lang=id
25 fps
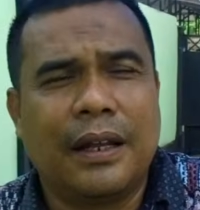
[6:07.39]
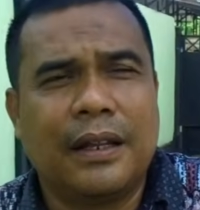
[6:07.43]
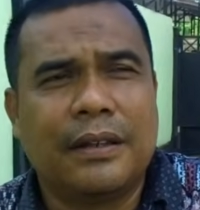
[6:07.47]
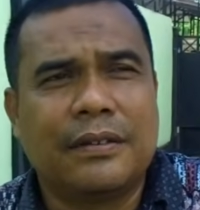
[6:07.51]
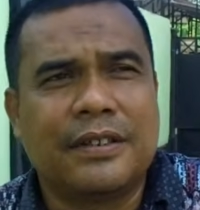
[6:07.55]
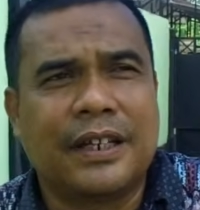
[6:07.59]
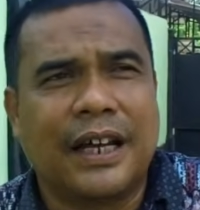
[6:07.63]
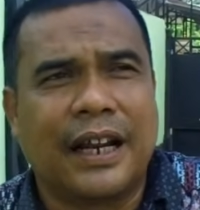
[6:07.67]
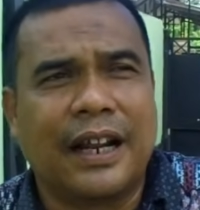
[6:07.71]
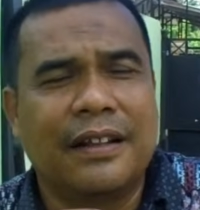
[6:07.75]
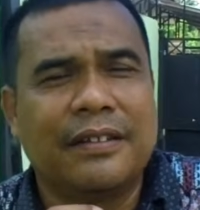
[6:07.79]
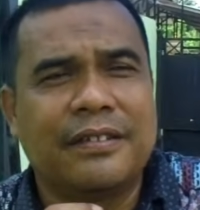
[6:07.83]

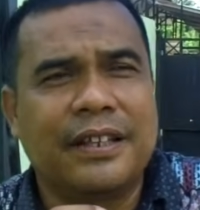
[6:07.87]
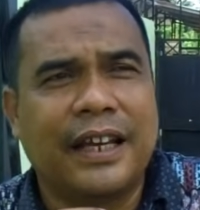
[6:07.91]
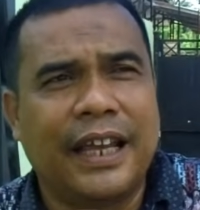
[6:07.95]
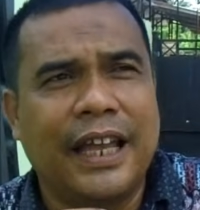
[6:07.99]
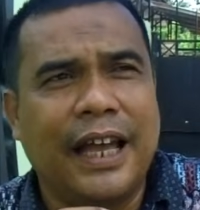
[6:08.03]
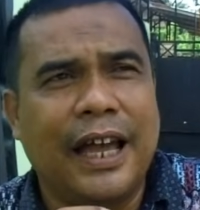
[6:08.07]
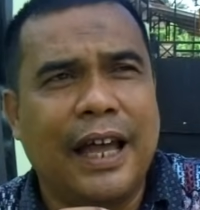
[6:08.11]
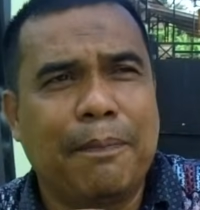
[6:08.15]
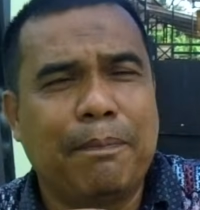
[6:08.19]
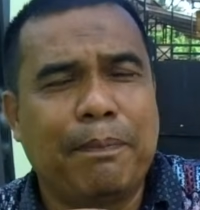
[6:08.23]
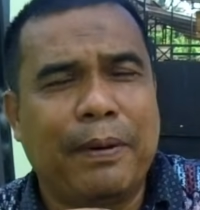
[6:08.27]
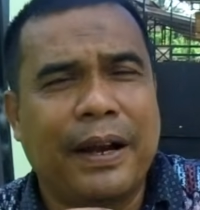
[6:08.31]
saran
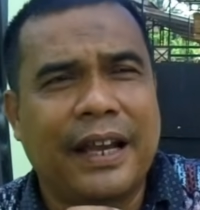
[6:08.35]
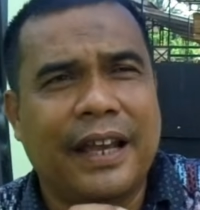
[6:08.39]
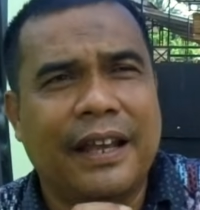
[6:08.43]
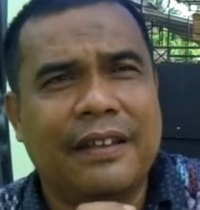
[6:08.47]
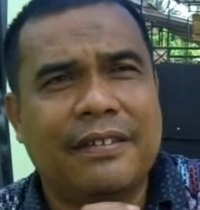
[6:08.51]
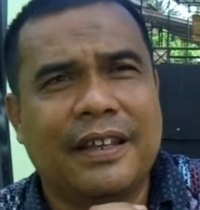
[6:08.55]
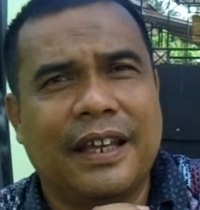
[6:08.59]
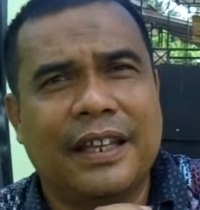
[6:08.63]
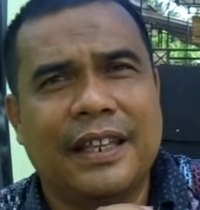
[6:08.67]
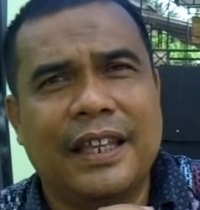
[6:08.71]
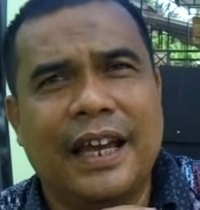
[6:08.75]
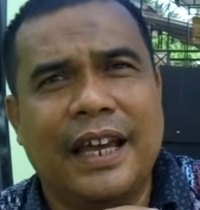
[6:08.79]
saya pakai
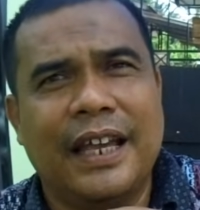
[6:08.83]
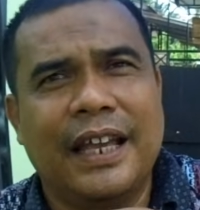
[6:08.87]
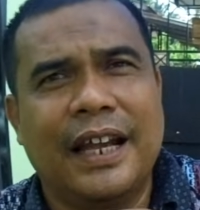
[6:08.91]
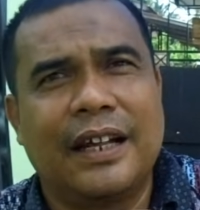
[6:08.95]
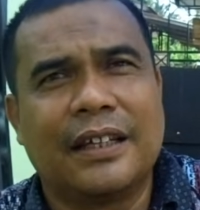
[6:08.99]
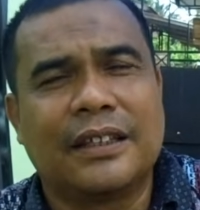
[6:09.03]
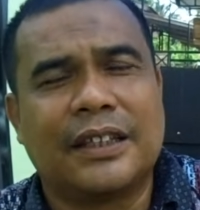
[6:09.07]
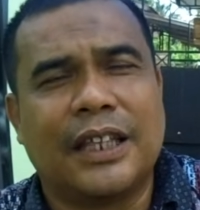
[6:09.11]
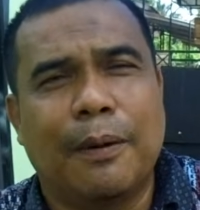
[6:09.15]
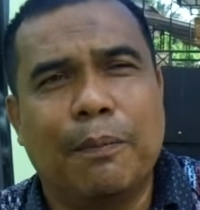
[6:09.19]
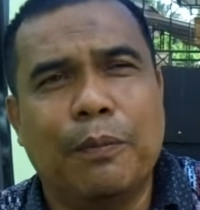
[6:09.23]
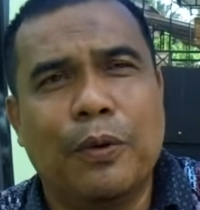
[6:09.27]
saja
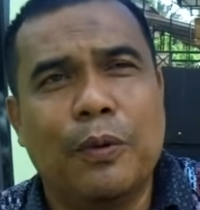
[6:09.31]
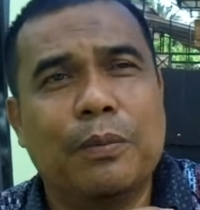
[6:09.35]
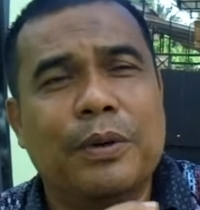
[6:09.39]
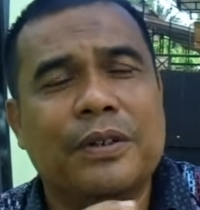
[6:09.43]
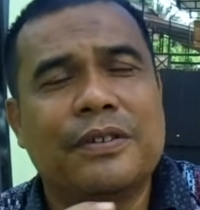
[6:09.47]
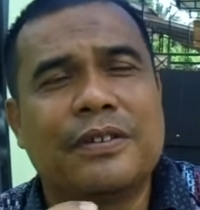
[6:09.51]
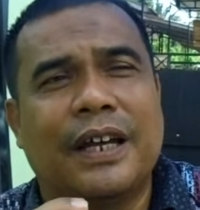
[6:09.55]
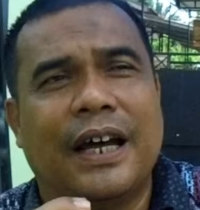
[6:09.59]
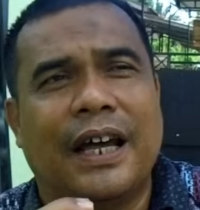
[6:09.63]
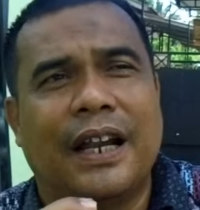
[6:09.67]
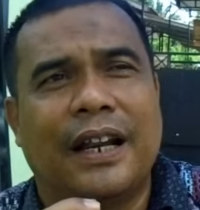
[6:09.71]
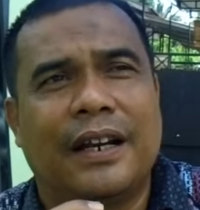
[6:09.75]
yang tabung
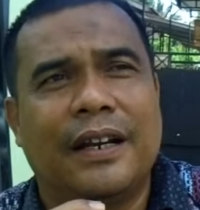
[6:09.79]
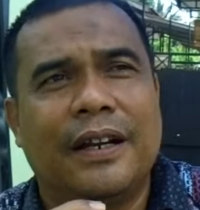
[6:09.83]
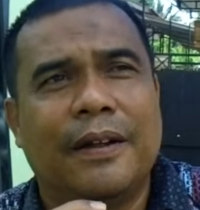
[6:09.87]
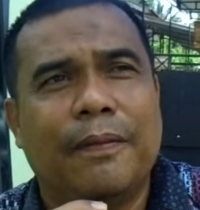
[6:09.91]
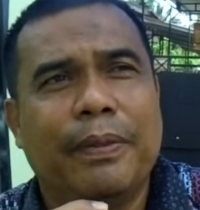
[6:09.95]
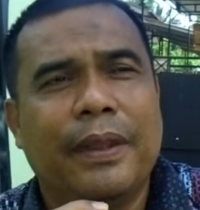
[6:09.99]
besar